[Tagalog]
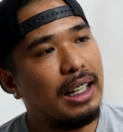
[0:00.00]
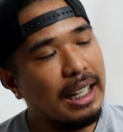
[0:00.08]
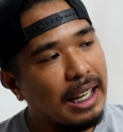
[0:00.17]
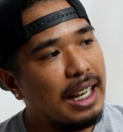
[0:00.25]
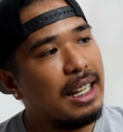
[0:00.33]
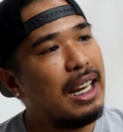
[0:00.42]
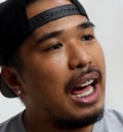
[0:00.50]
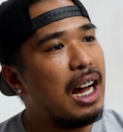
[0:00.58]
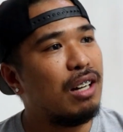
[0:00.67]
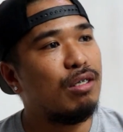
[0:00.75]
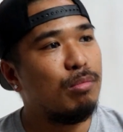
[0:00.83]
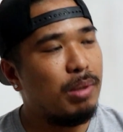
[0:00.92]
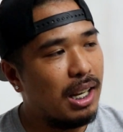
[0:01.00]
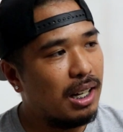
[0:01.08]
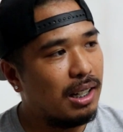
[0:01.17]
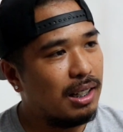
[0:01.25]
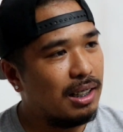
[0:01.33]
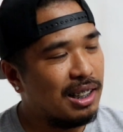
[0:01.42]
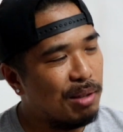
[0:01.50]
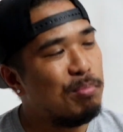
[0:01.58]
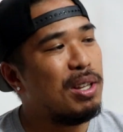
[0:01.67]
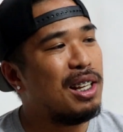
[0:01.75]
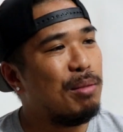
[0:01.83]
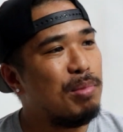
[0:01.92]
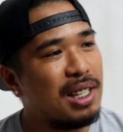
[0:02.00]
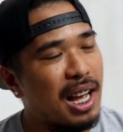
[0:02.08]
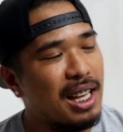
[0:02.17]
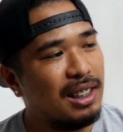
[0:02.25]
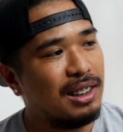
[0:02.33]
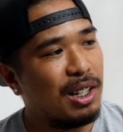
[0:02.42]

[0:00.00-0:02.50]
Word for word: kilala nila ako bilang Kim Neri Bisayang